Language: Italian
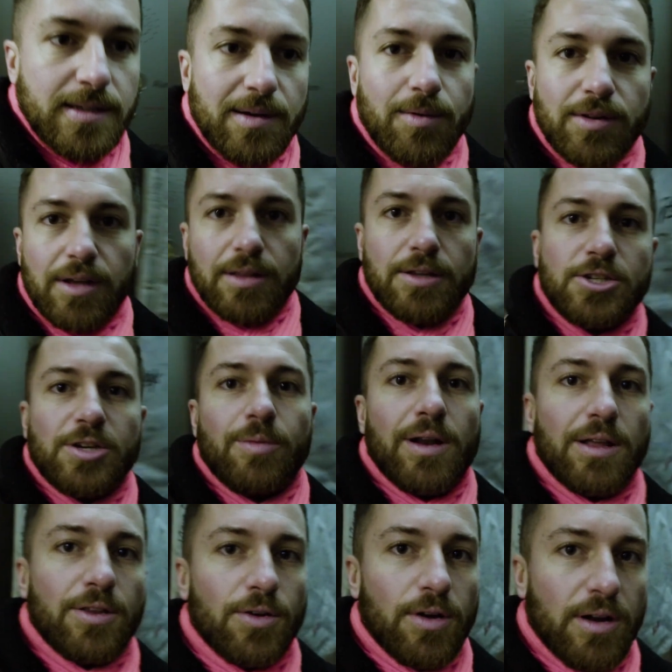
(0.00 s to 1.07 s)
stiamo andando in cima
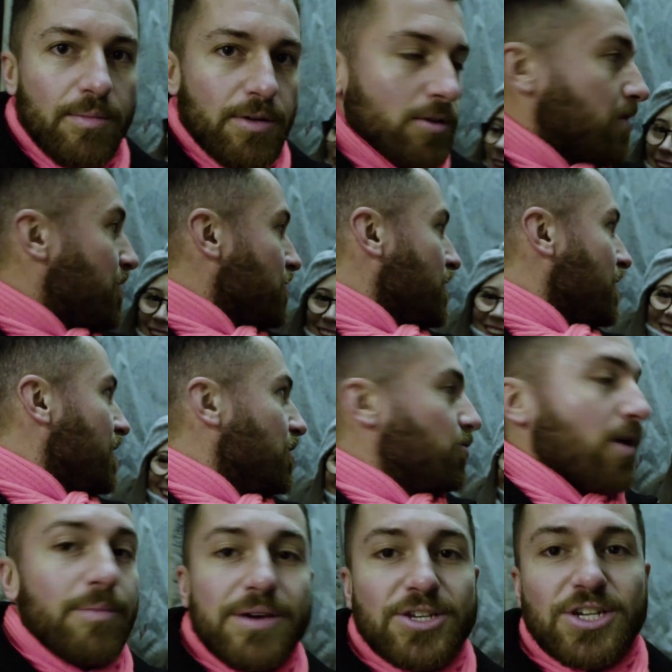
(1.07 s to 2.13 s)
alla torre, abbiamo trovato anche
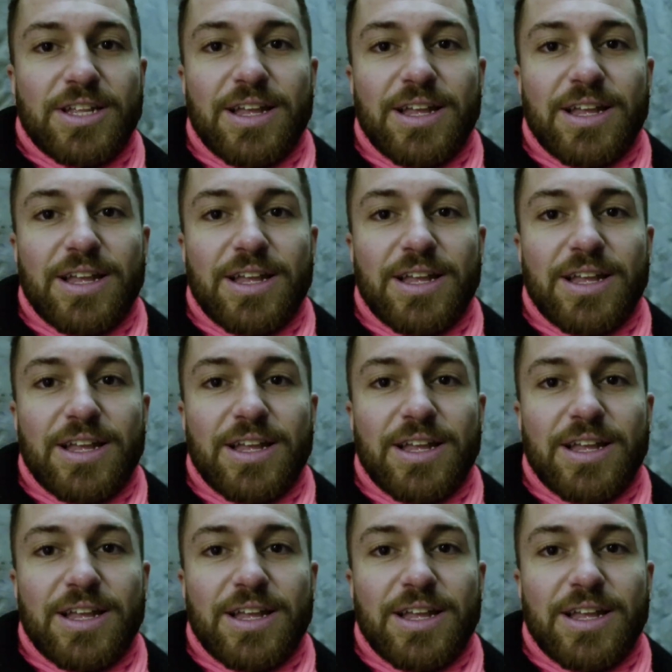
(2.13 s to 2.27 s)
due amici